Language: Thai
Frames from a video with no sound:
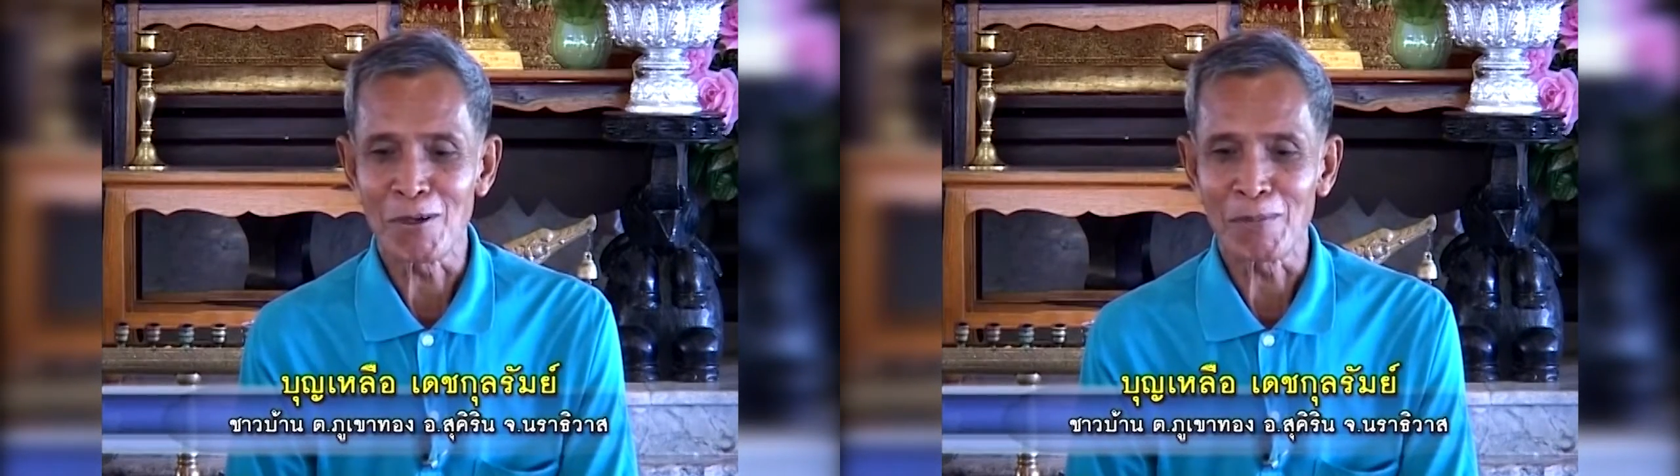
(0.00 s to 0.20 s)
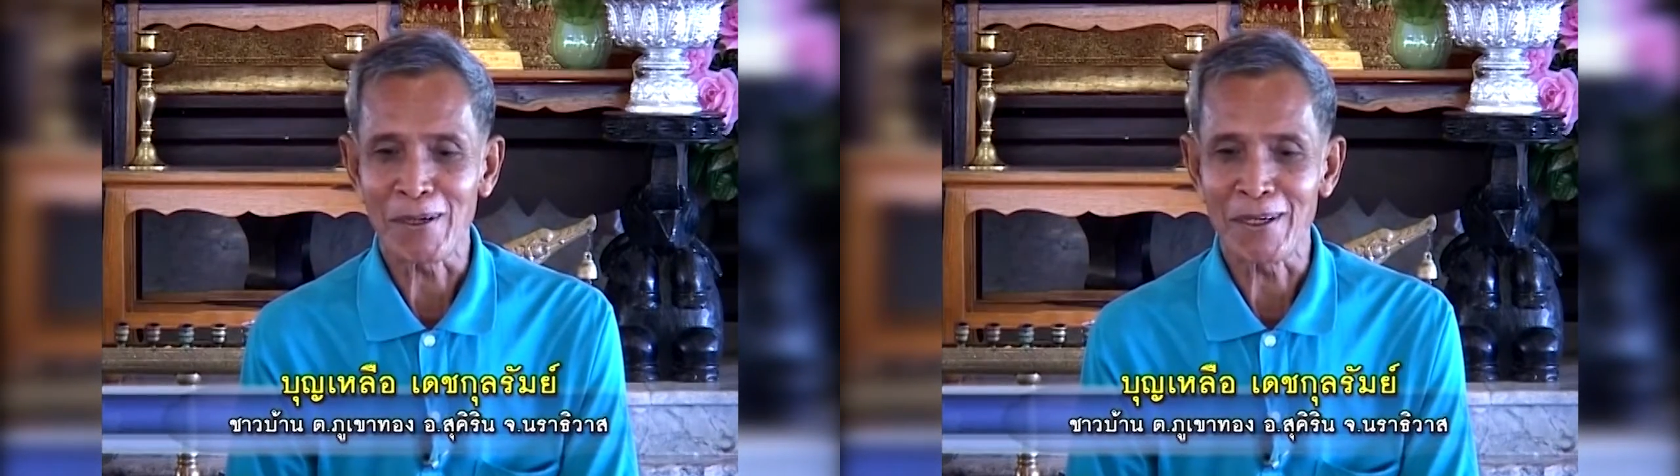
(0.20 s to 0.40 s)
ร
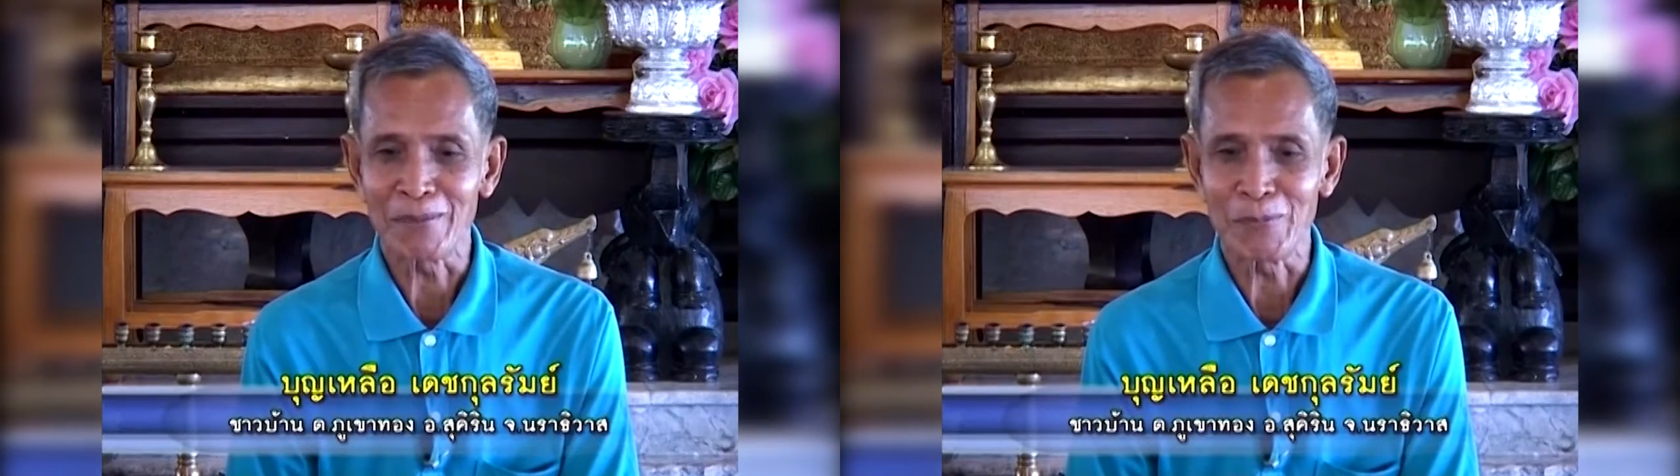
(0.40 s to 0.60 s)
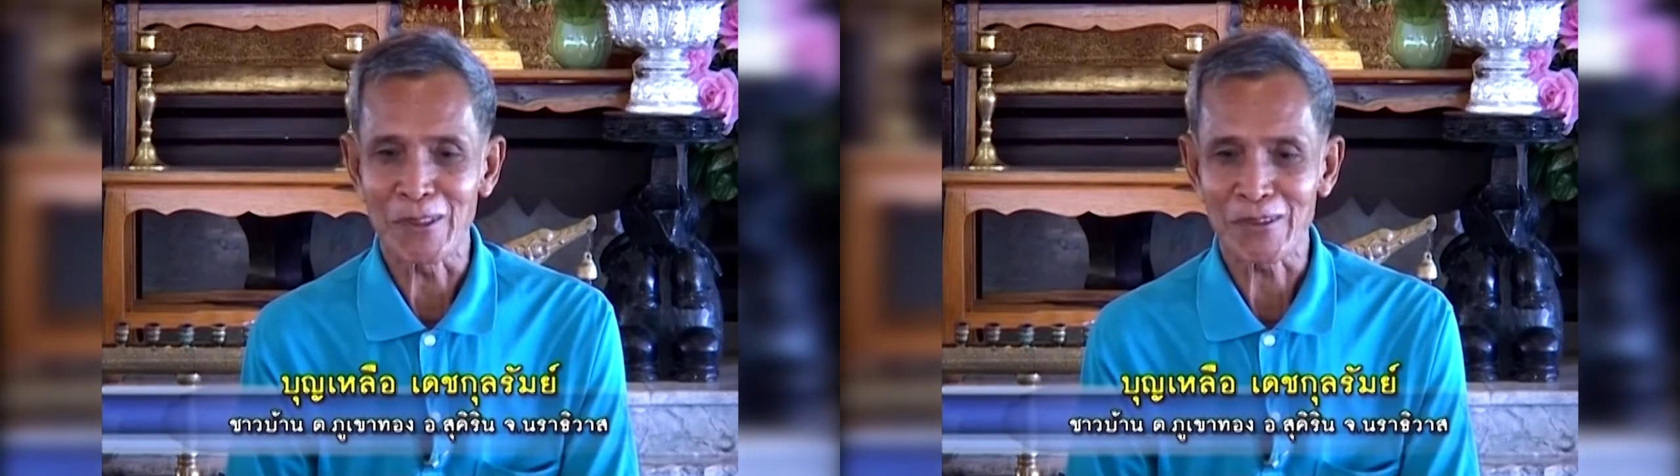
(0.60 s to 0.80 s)
วมกัน
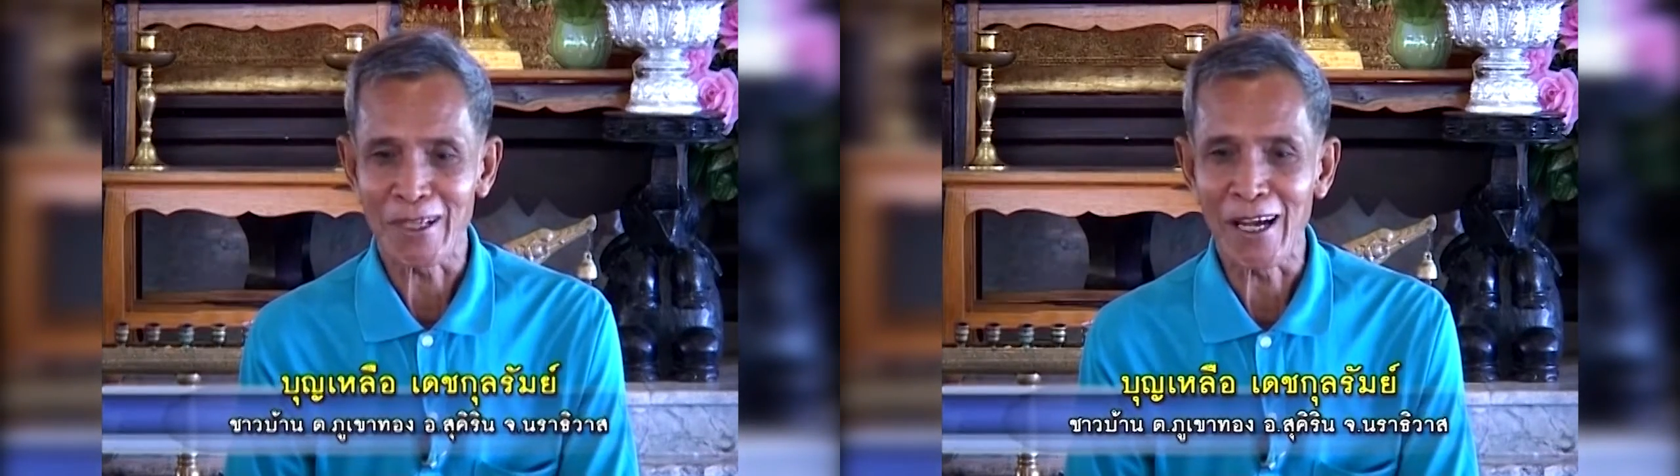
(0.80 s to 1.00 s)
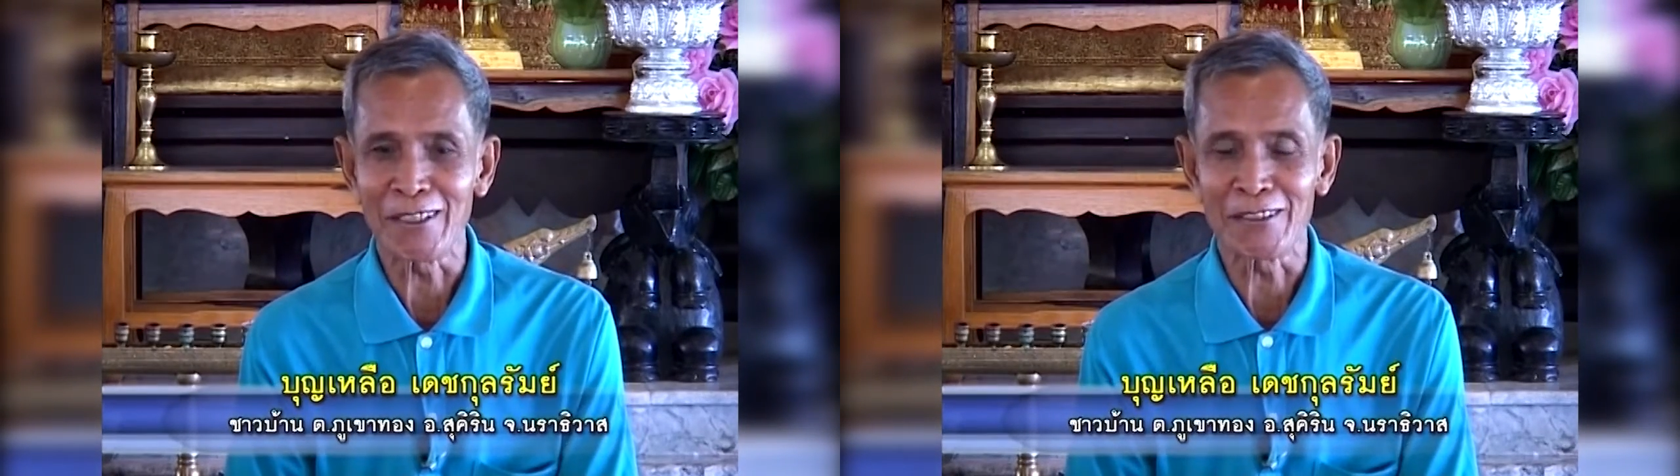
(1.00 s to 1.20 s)
ปรึกษา
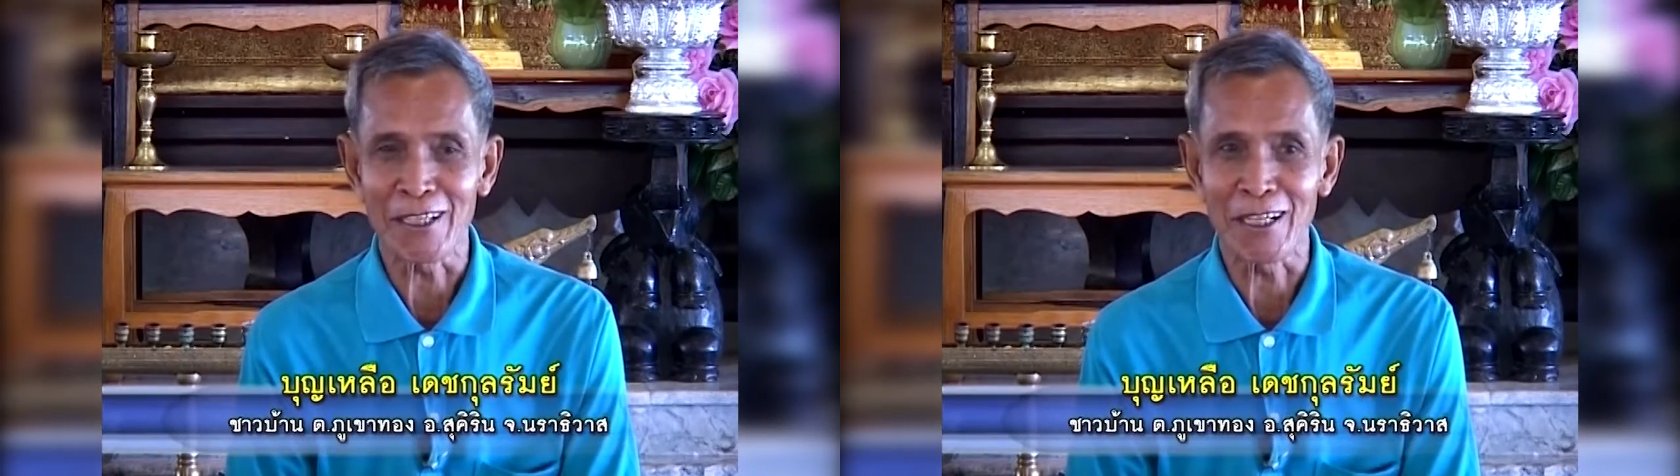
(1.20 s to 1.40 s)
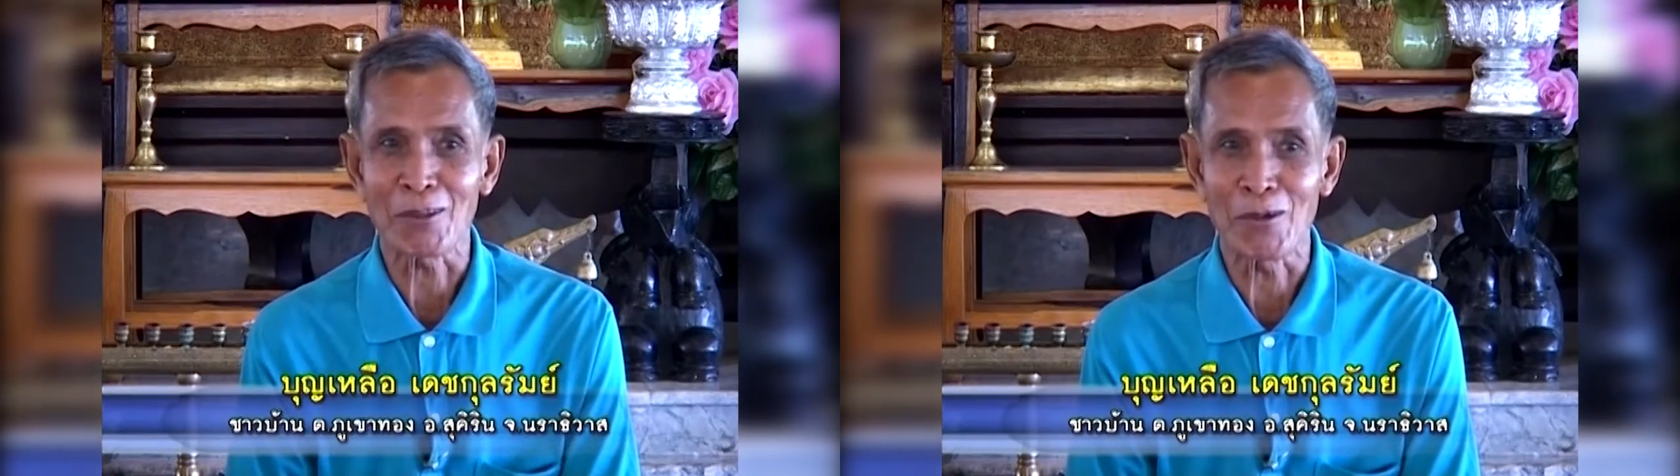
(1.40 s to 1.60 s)
หารือ
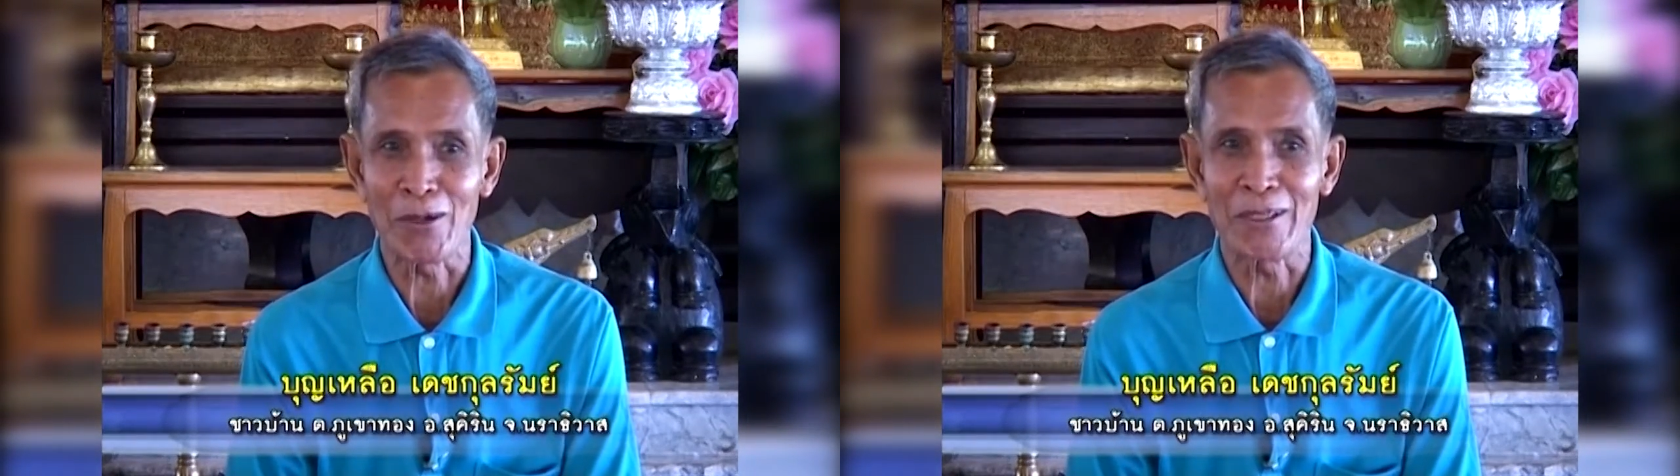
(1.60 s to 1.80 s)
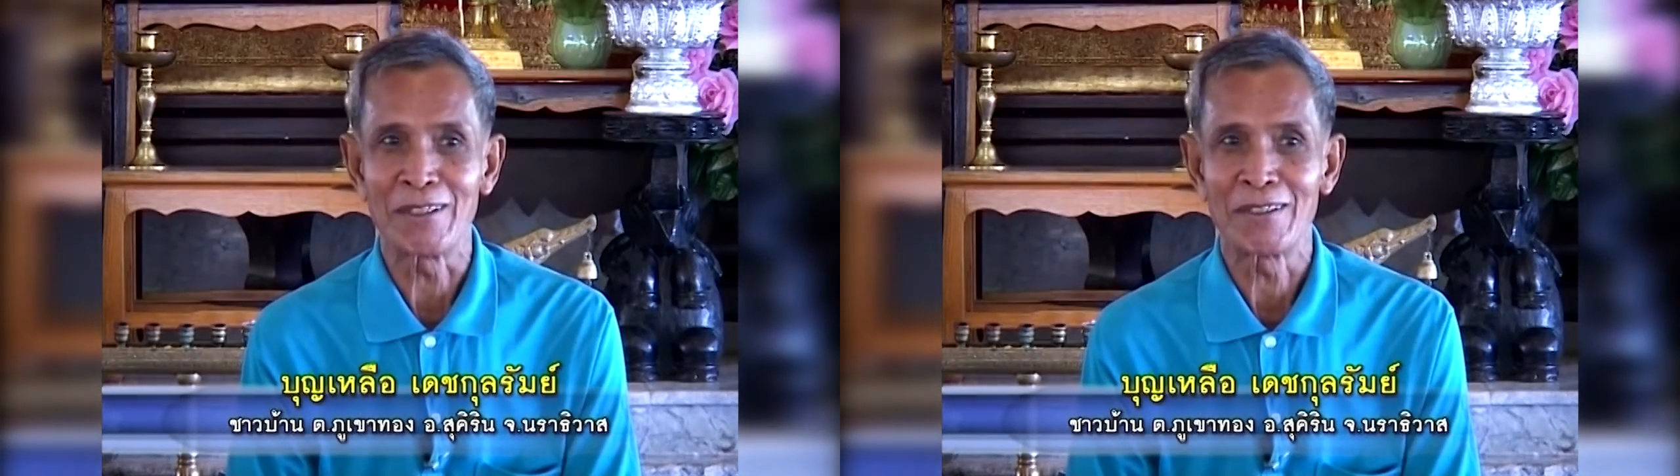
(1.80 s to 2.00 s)
กันก่อน